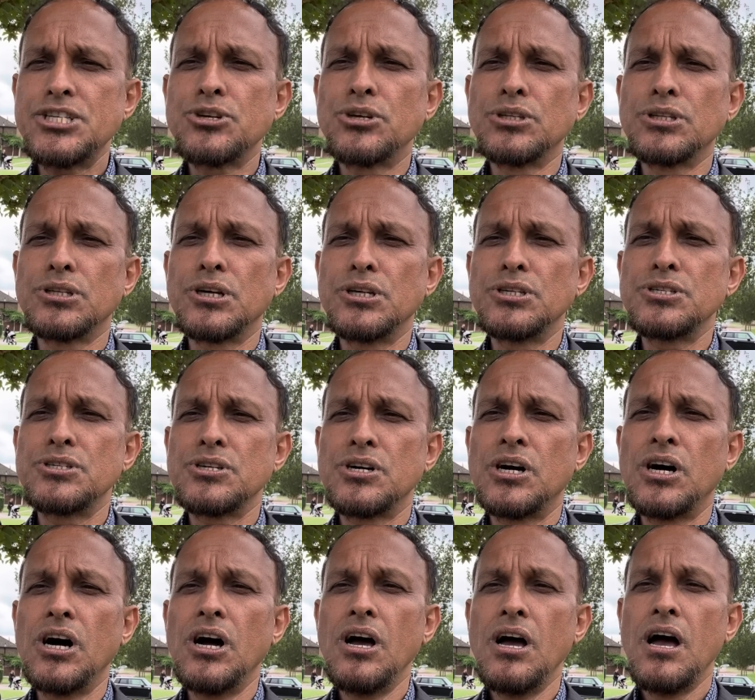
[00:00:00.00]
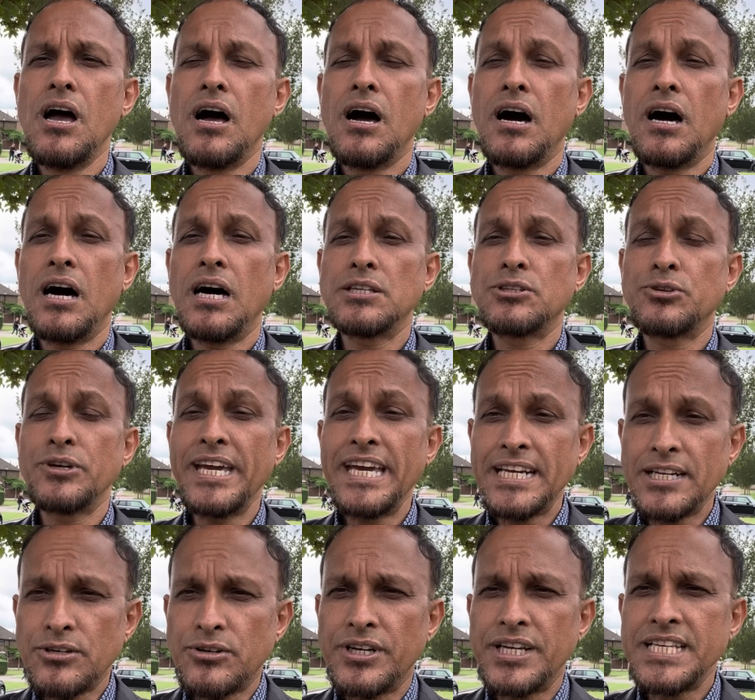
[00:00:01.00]
সৌন্দর্য
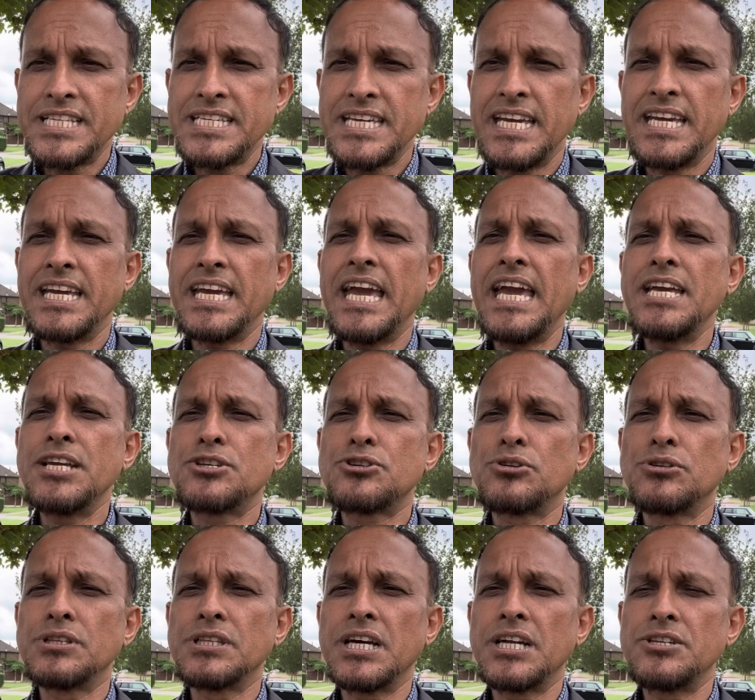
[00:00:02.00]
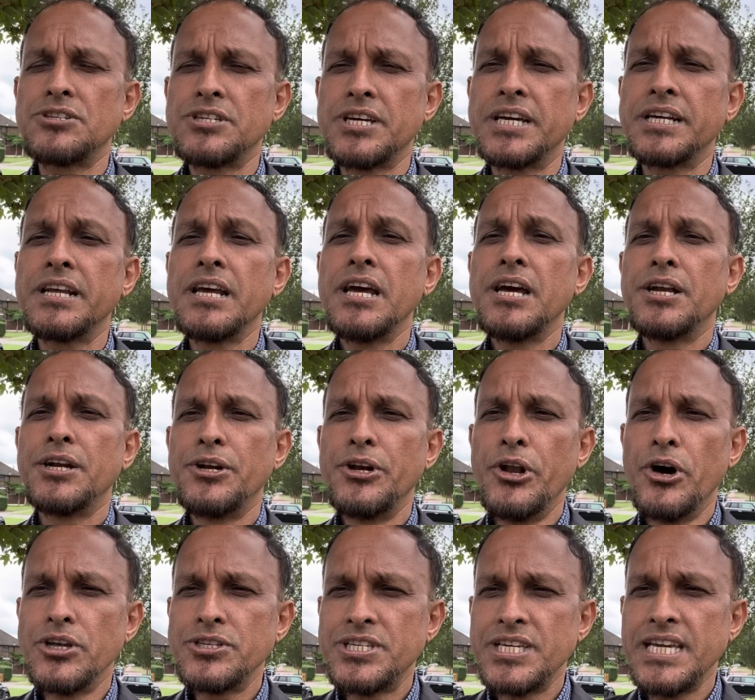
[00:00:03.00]
তৈরি করেছে এই সৌন্দর্যের
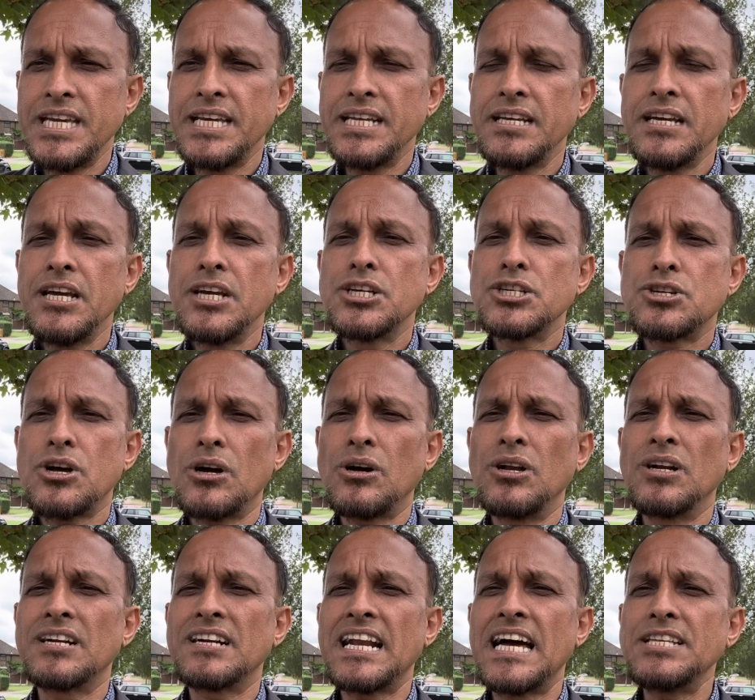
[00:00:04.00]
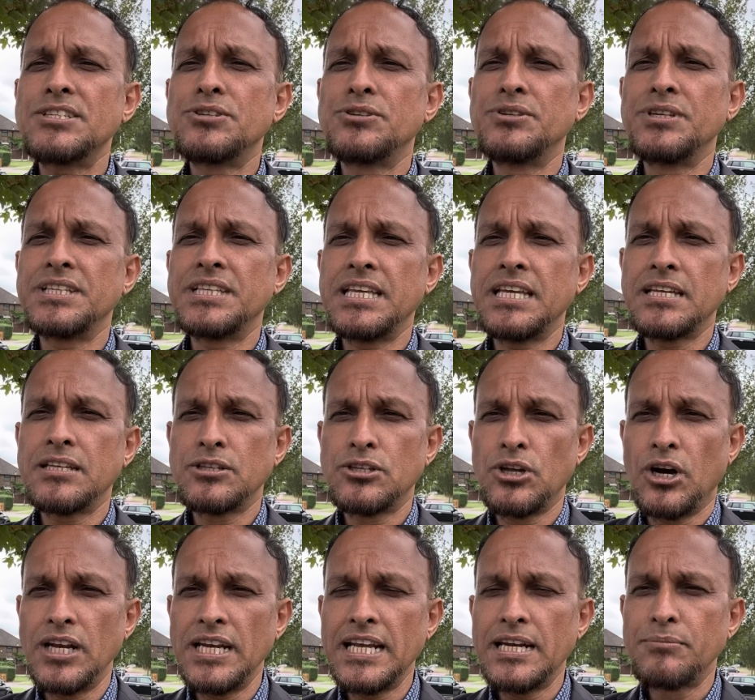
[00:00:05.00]
নজির সকল রাজনৈতিক
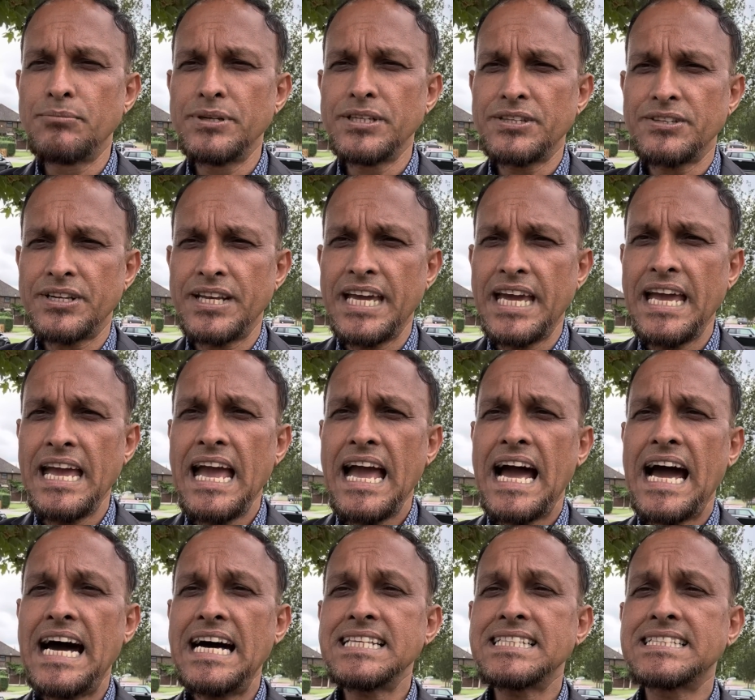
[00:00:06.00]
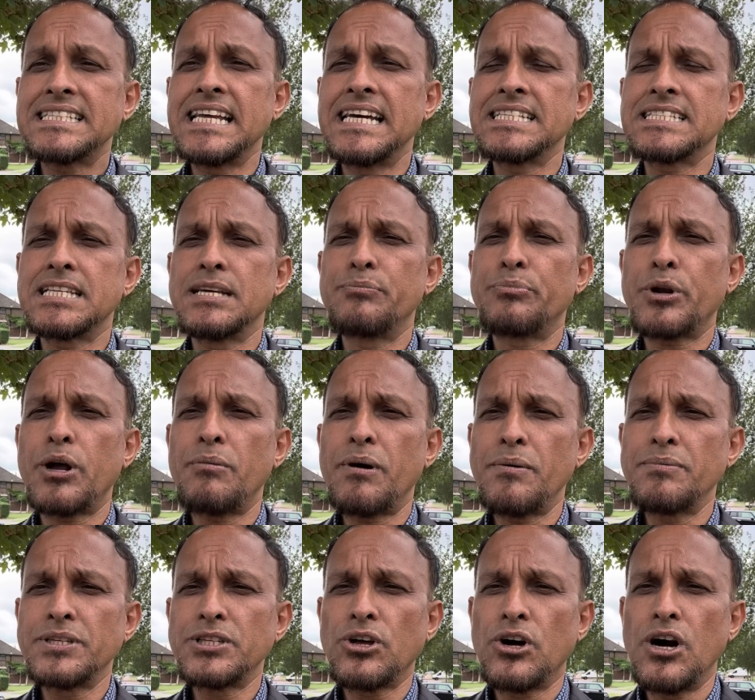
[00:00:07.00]
দলের ভেতরে আস্তে আস্তে
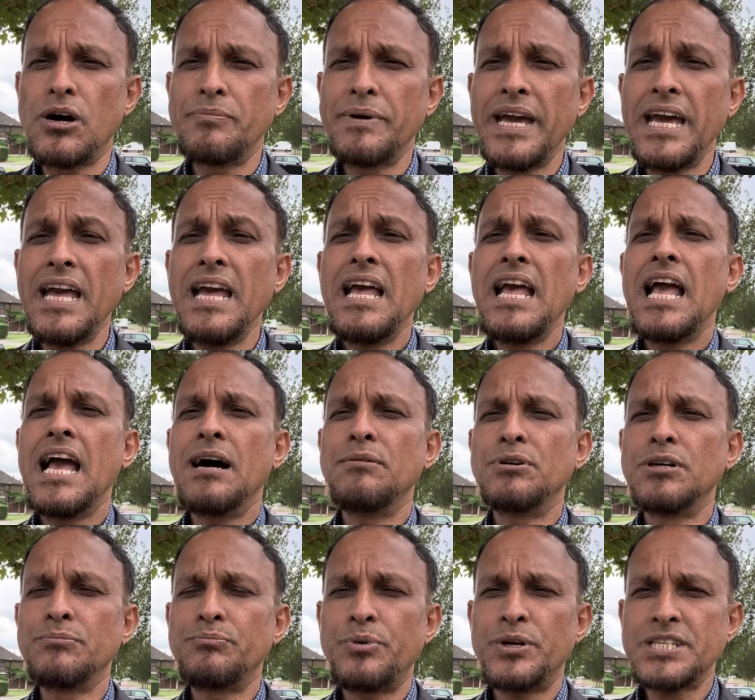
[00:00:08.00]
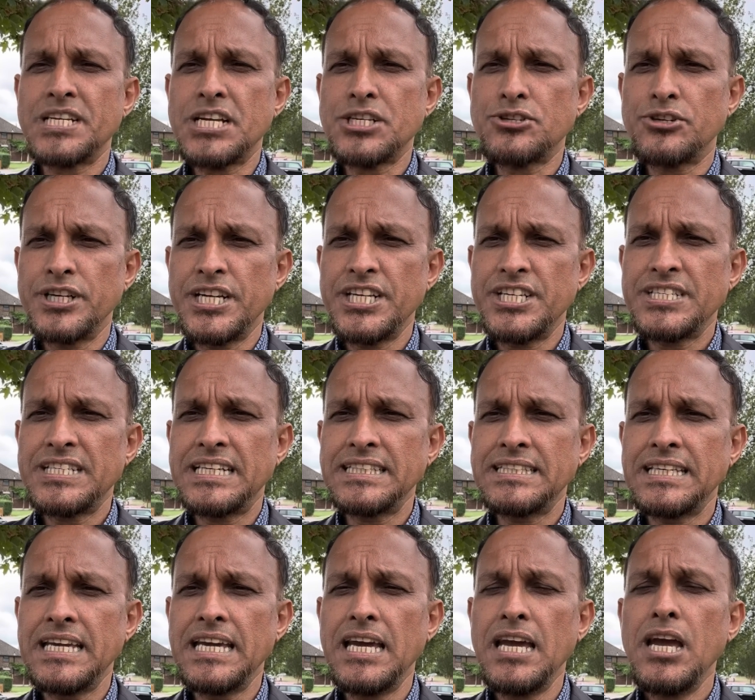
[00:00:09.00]
প্রভাবিত হবে এবং প্রশাসনের
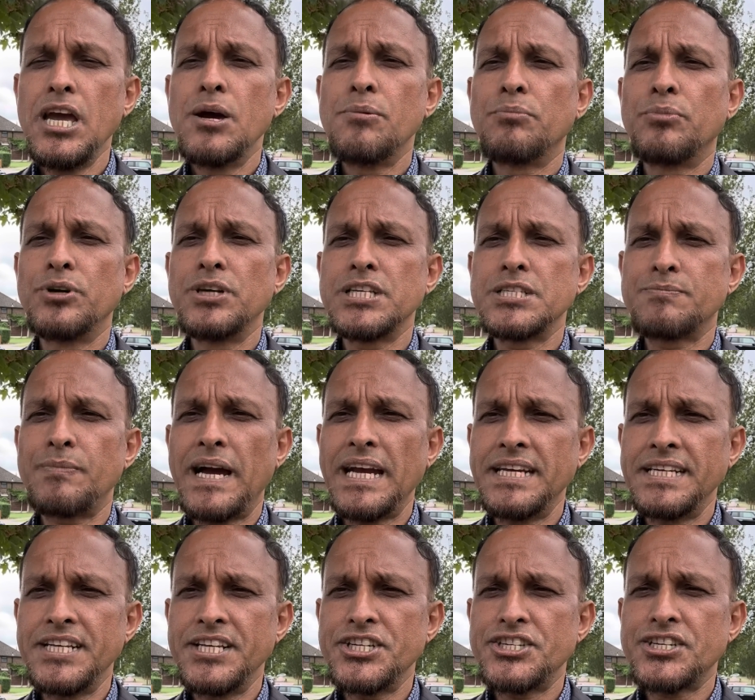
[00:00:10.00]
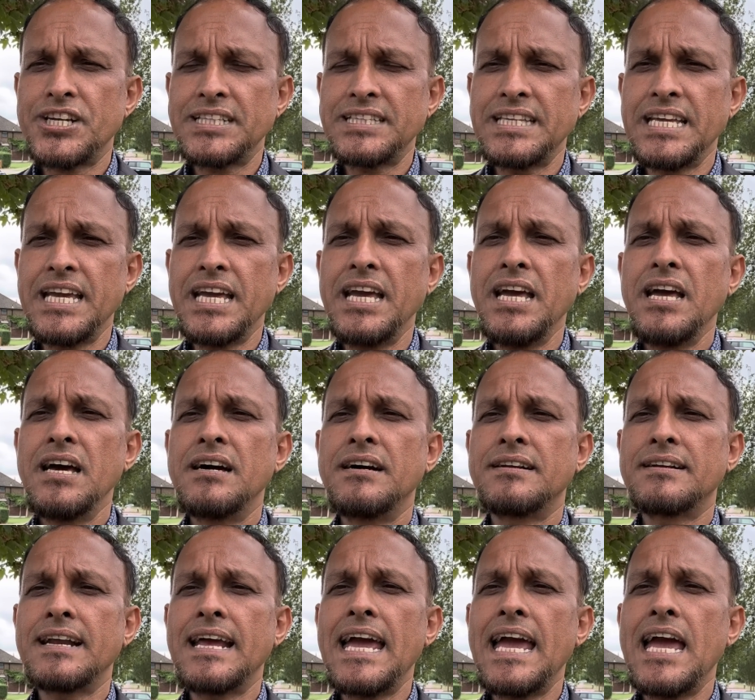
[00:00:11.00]
সাথে পুলিশ বাহিনীর সাথে
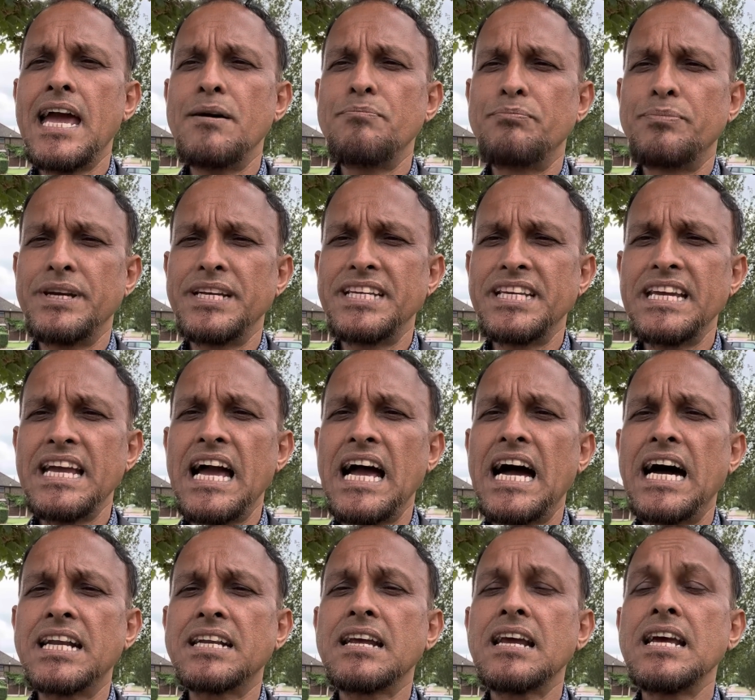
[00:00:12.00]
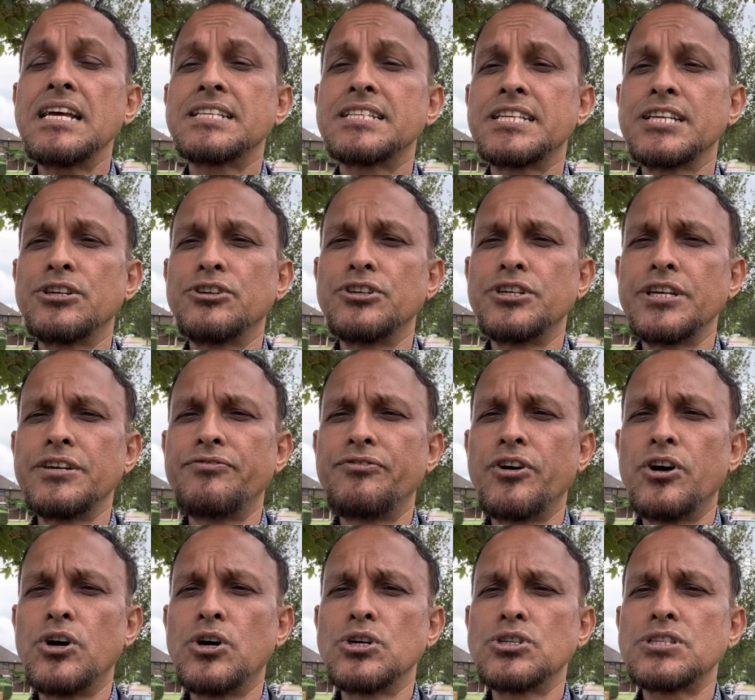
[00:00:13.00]
র্যাব বিডিআর সিকিউরিটি
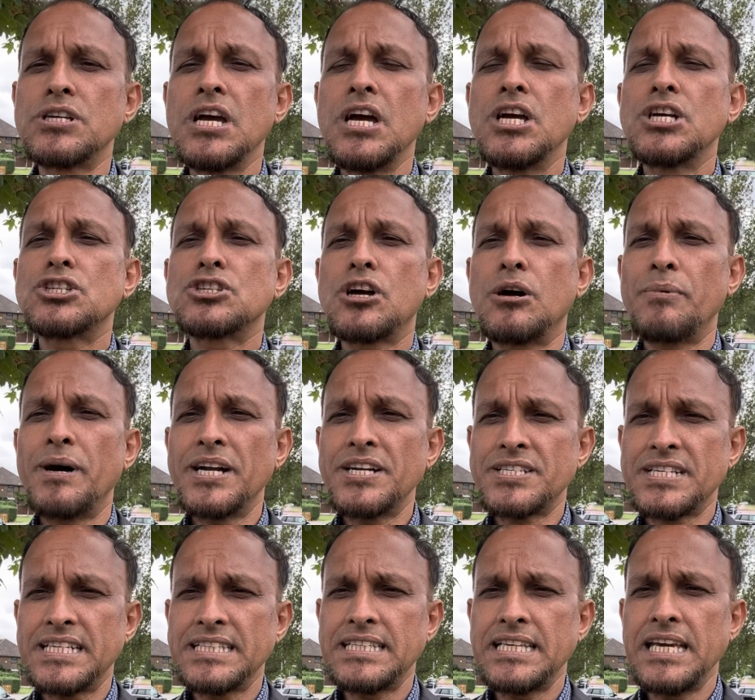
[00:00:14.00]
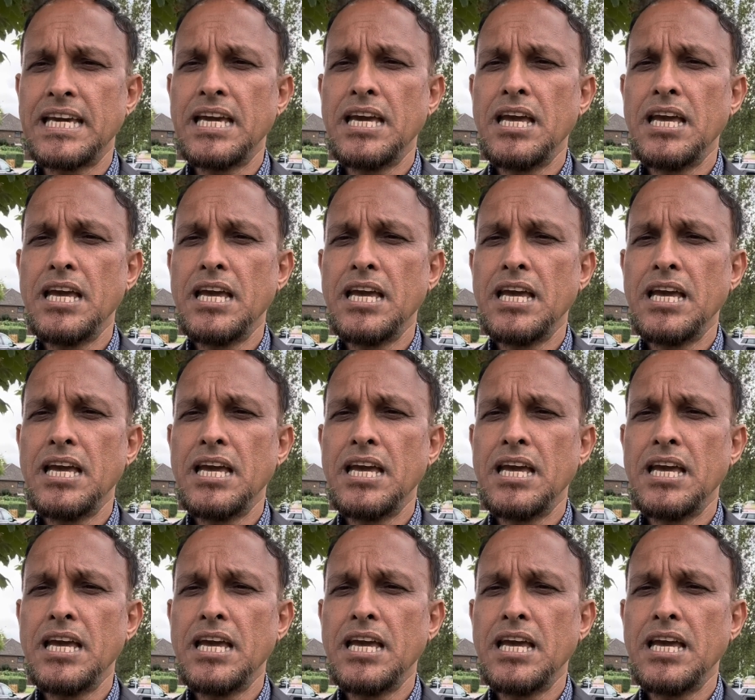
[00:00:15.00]
ফোর্স সবার সাথে